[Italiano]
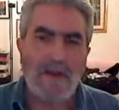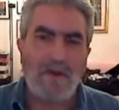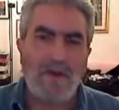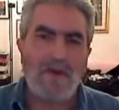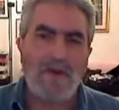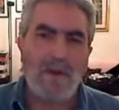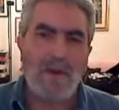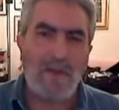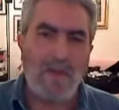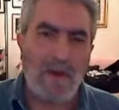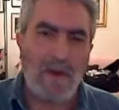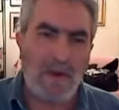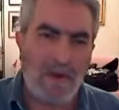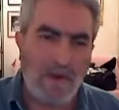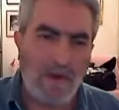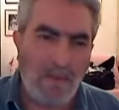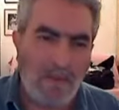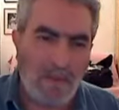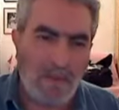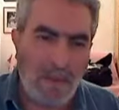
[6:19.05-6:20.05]
di un, ami-
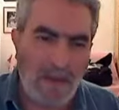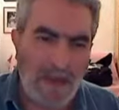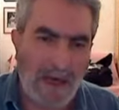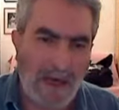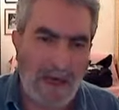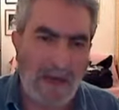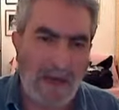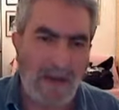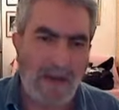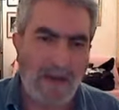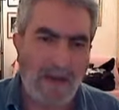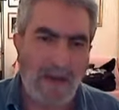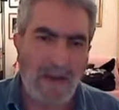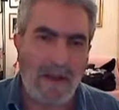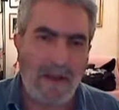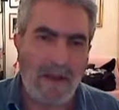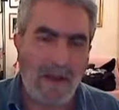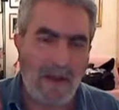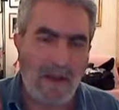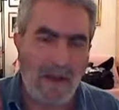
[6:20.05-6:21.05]
di un
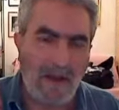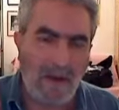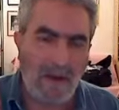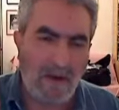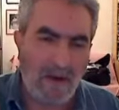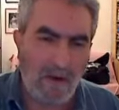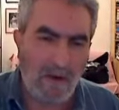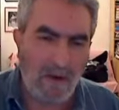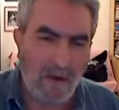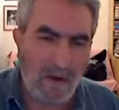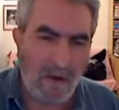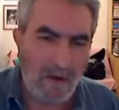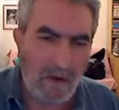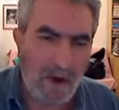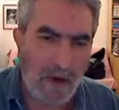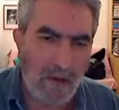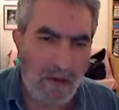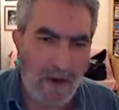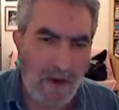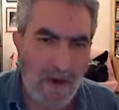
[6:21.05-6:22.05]
parente, di, di, di,
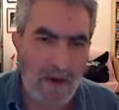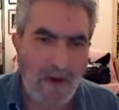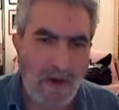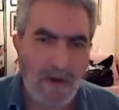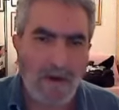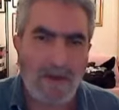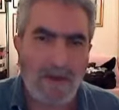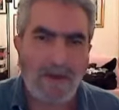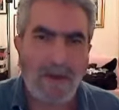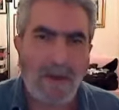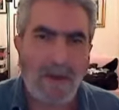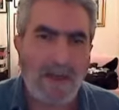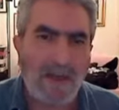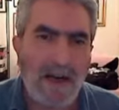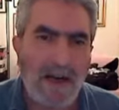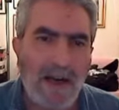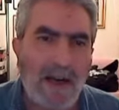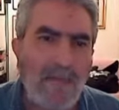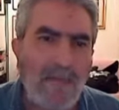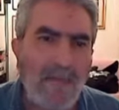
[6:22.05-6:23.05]
un amico,
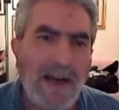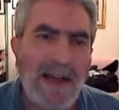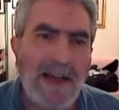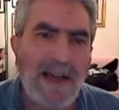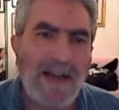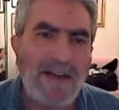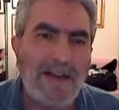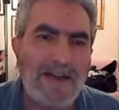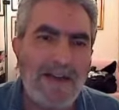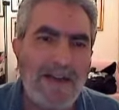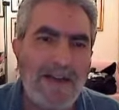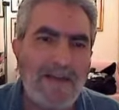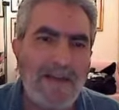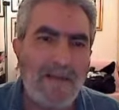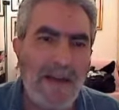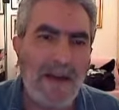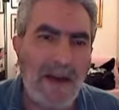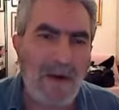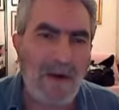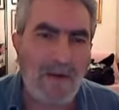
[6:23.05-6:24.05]
eccetera, e magari senza
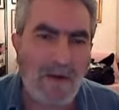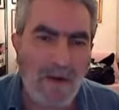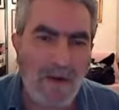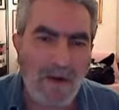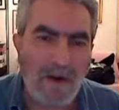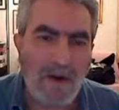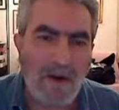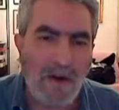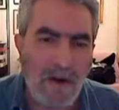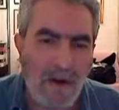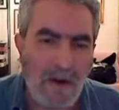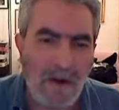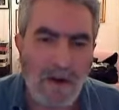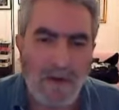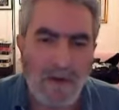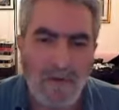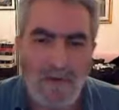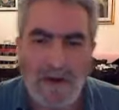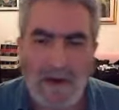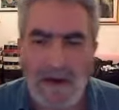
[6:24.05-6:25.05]
manco
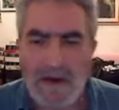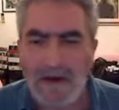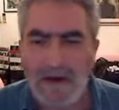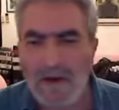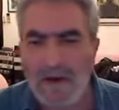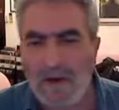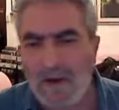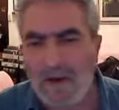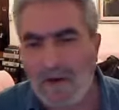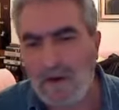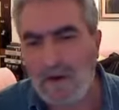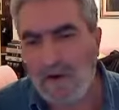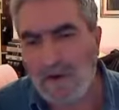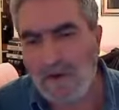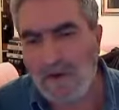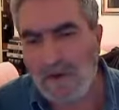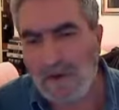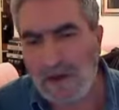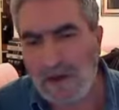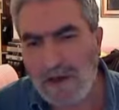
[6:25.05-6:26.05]

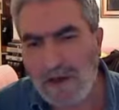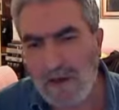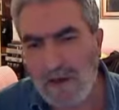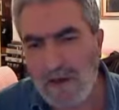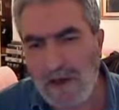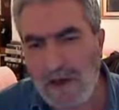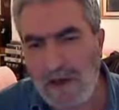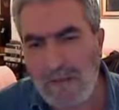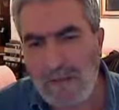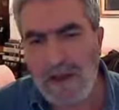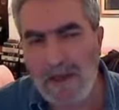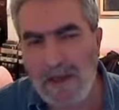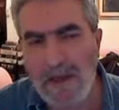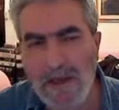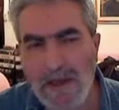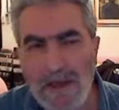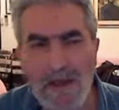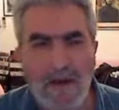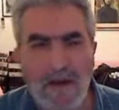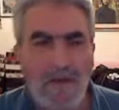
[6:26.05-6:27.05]
farglielo, farglielo
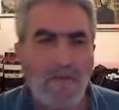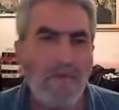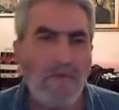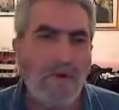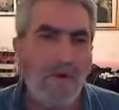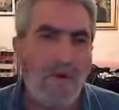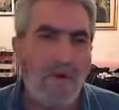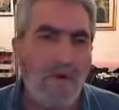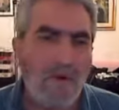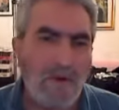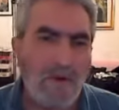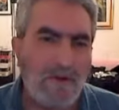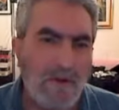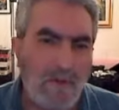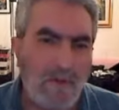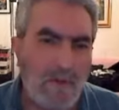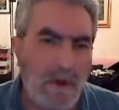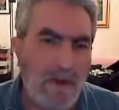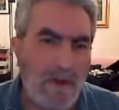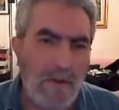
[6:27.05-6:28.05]
capire, uno lo
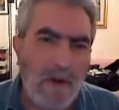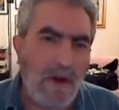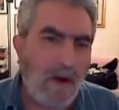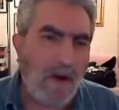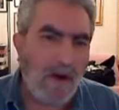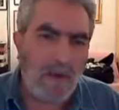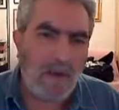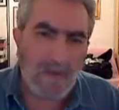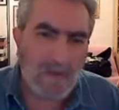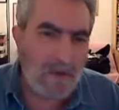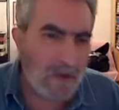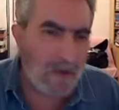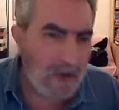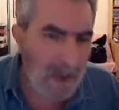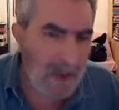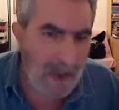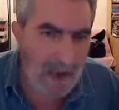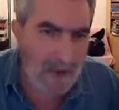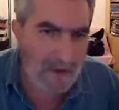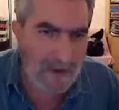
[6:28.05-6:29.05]
sopprime. No, non
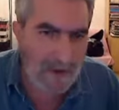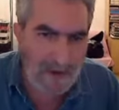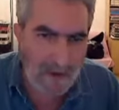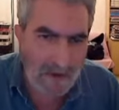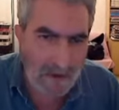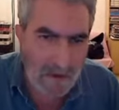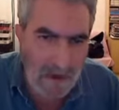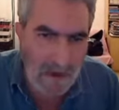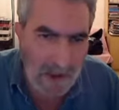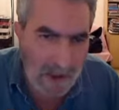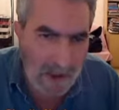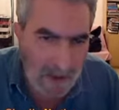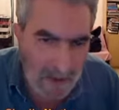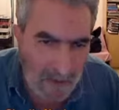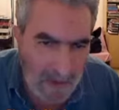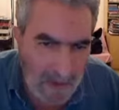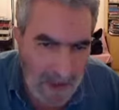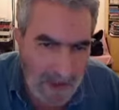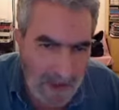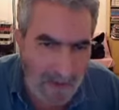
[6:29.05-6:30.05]
era questo qui
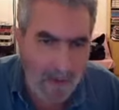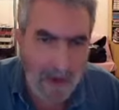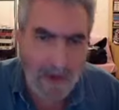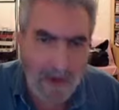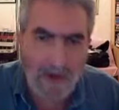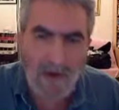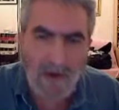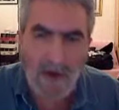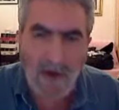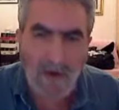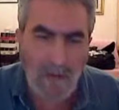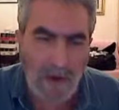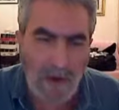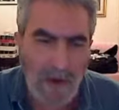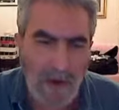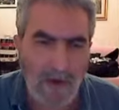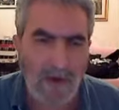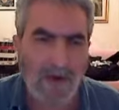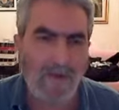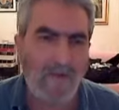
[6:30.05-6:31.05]
l'argomento e non è
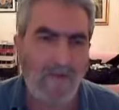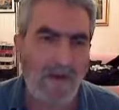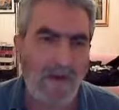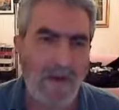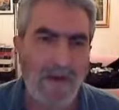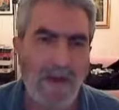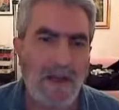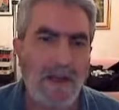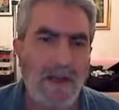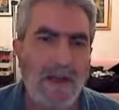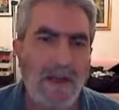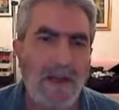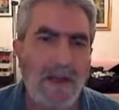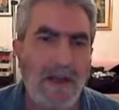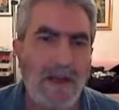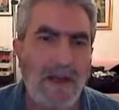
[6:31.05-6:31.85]
quello che viene,